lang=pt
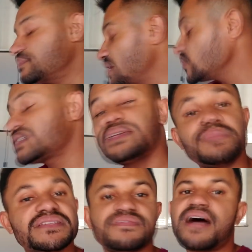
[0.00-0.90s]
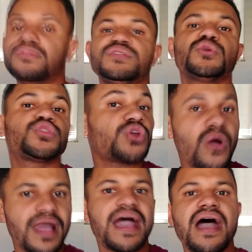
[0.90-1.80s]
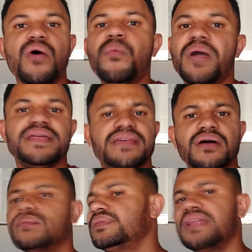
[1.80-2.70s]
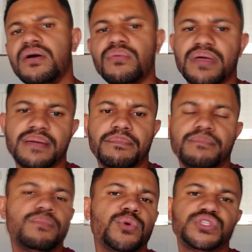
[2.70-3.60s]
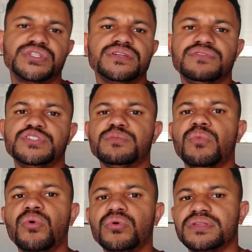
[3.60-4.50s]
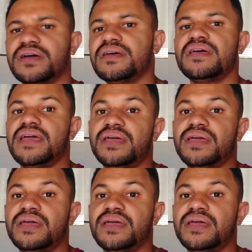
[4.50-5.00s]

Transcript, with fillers: Mas o simples fato de eu trocar o painel não é motivo de multa.